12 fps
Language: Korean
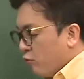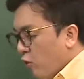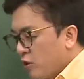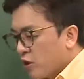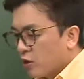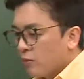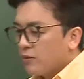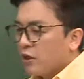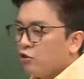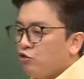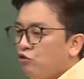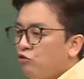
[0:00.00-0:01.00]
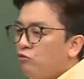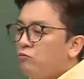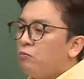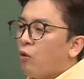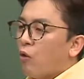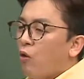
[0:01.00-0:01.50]
물론 이제 여러분 이제
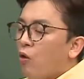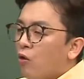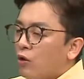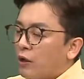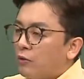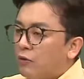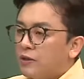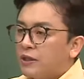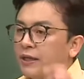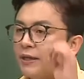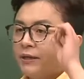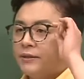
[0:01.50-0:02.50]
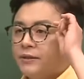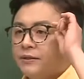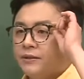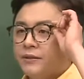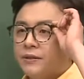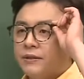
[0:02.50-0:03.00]
육모 그리고 이제
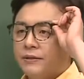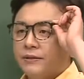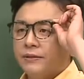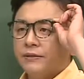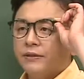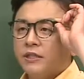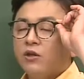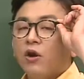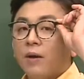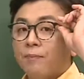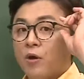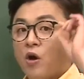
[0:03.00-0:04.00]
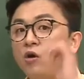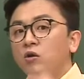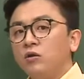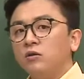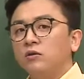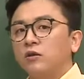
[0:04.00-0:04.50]
그 7월
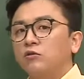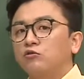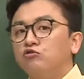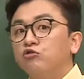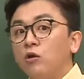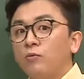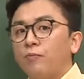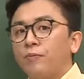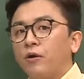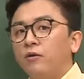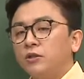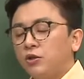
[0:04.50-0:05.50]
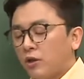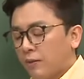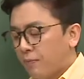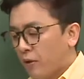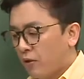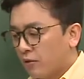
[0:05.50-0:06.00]
학평 그리고 9월 모평, 10월
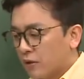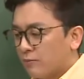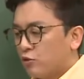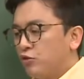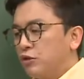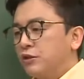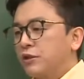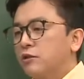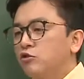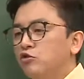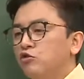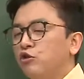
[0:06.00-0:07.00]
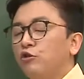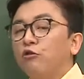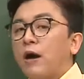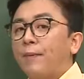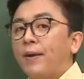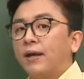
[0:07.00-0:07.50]
학평, 그다음 수능 이렇게 쭉 뒤로
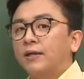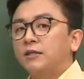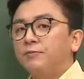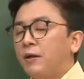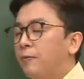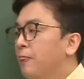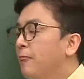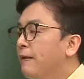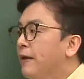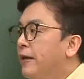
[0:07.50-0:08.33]
가봐야 알겠지만